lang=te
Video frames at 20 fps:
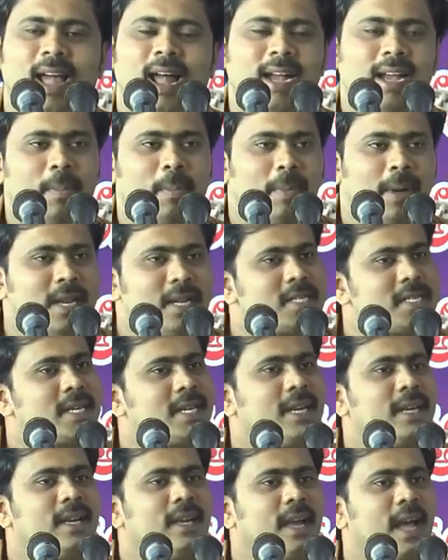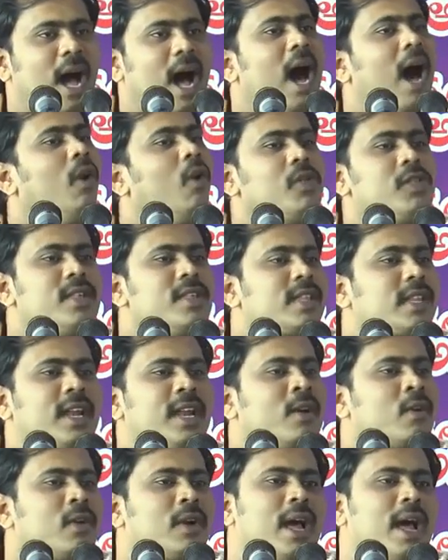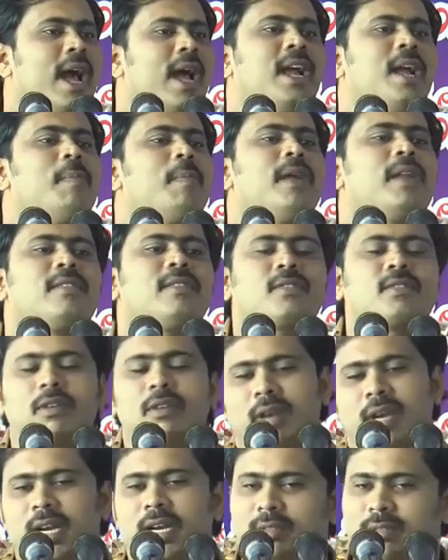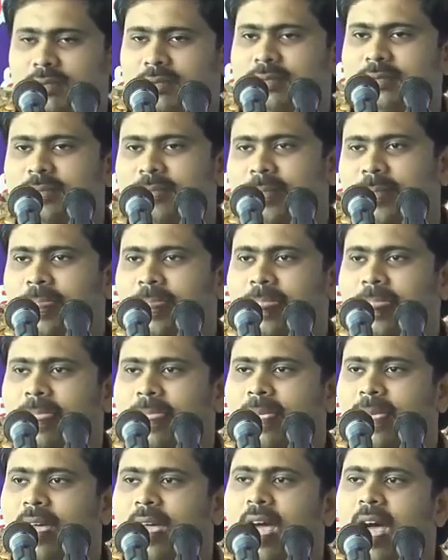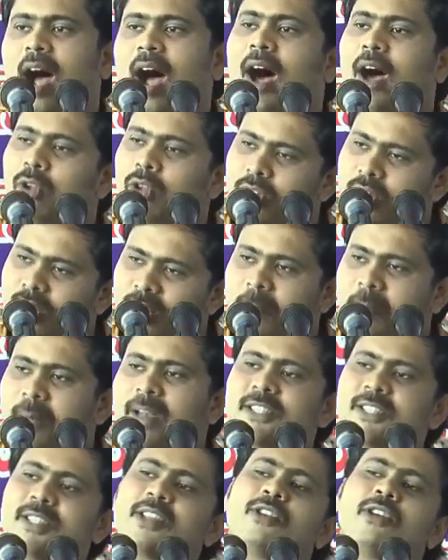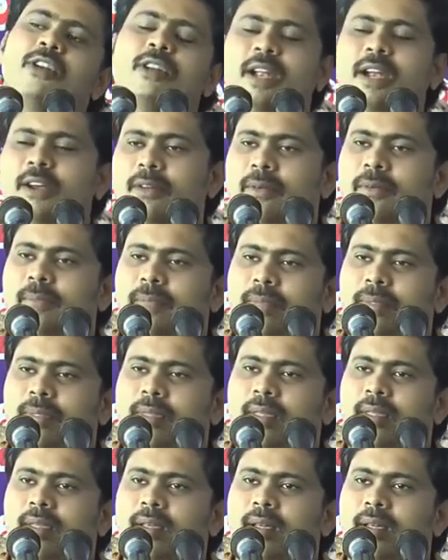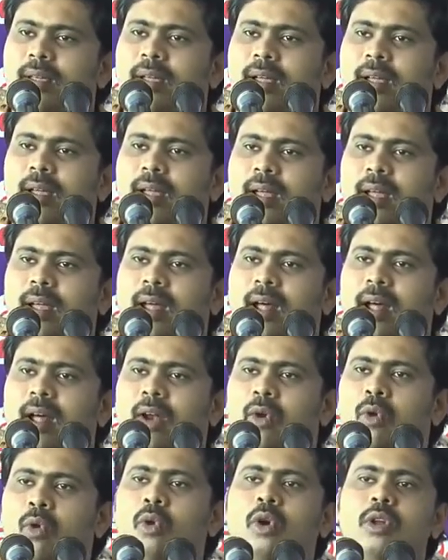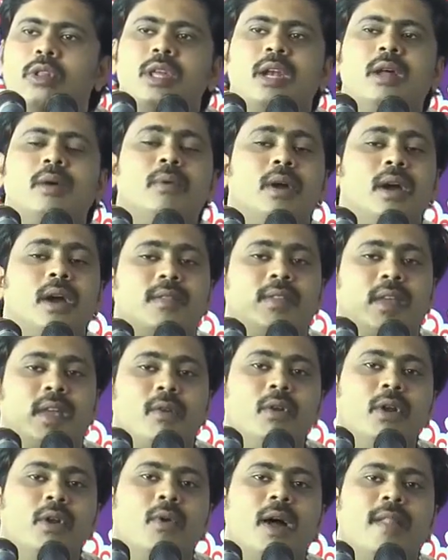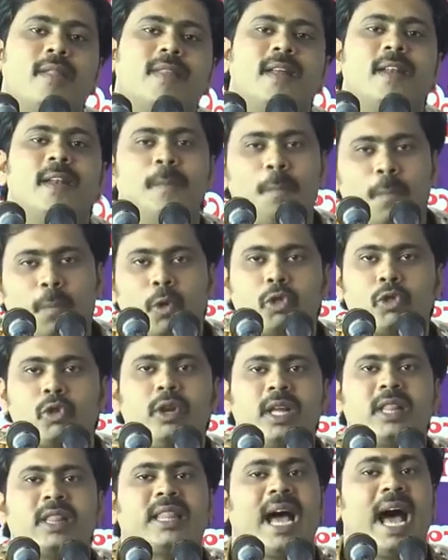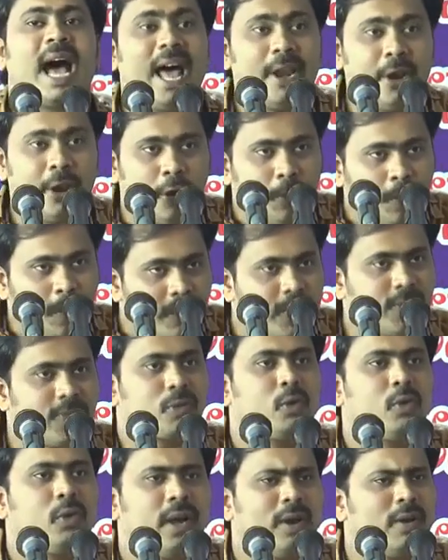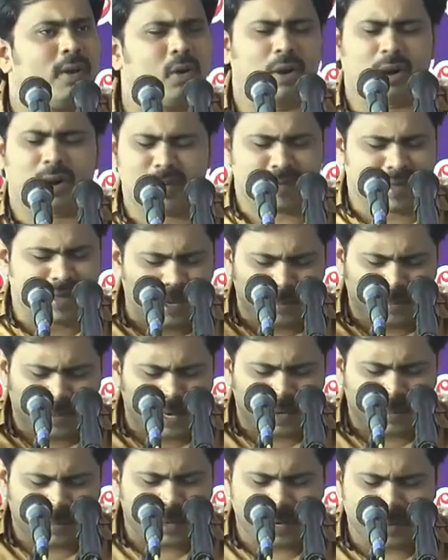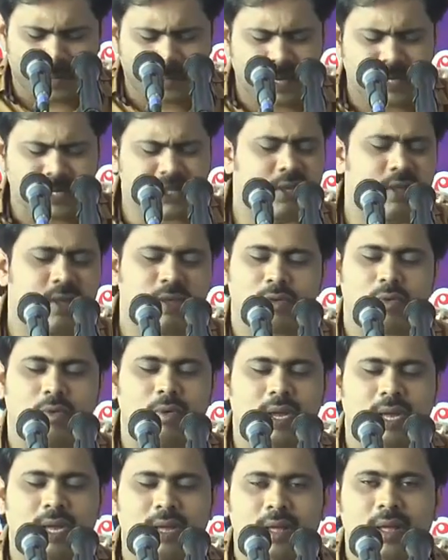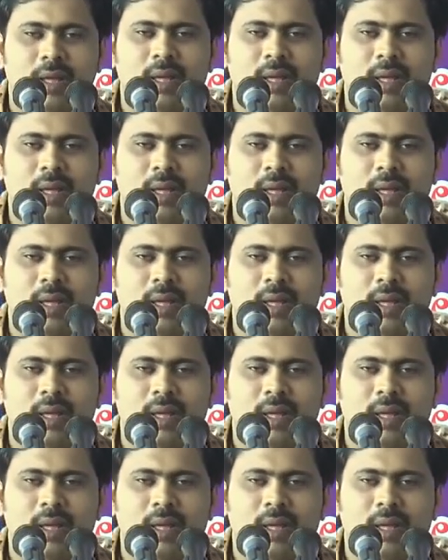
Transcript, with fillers: అంటే మనిషి ఆలోచించడానికి కూడా ఆగే పరిస్థితిలో లేడు ఆలోచించే పరిస్థితిలో లేడు నూతనముగా దేవుని వాత్సల్యం పుడుతుంటే దాన్ని అనుభవిస్తూ ఏమంటే ఒక్కసారి మనకు మనం పరీక్ష చేసుకుంటే